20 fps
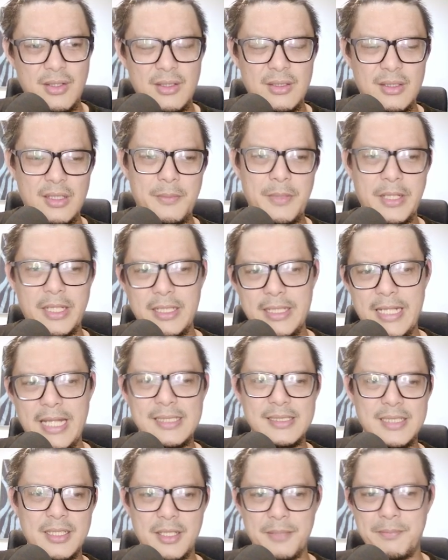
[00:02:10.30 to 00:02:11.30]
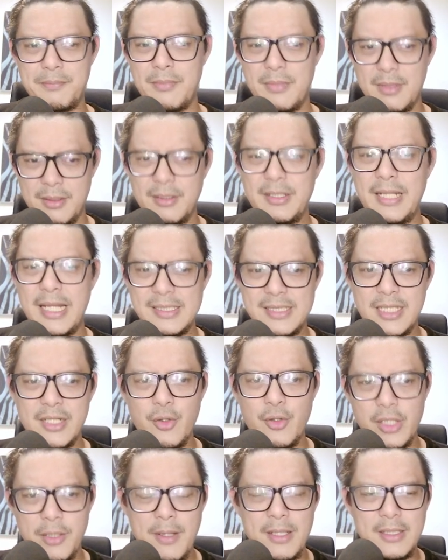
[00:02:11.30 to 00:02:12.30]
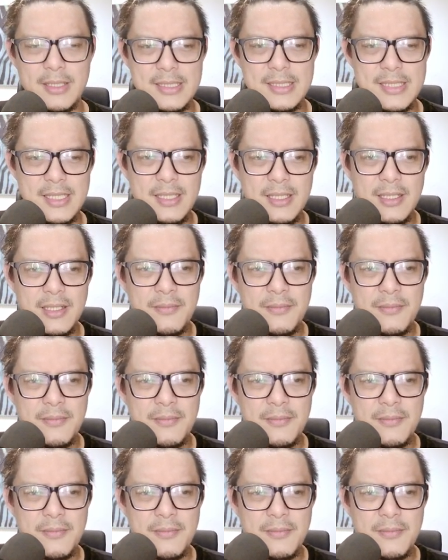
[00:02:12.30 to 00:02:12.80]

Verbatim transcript: dan mereka dancer dancer oke banget guys ya.